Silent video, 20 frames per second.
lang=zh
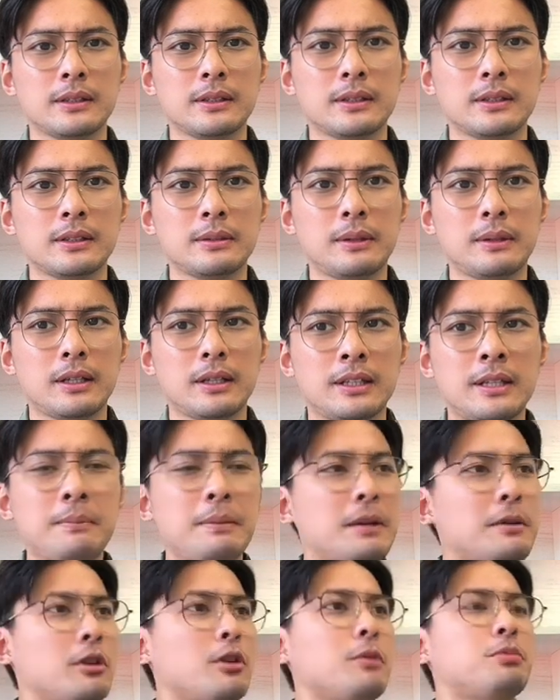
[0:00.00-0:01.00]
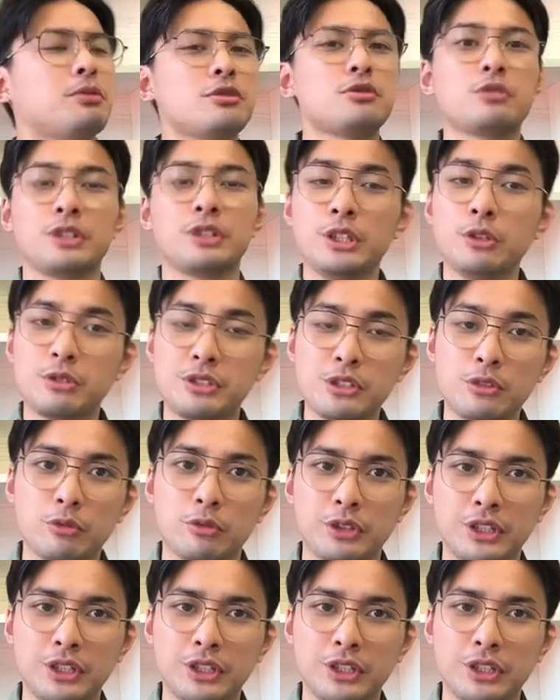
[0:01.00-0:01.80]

对吧？你美国不是说你有稀土，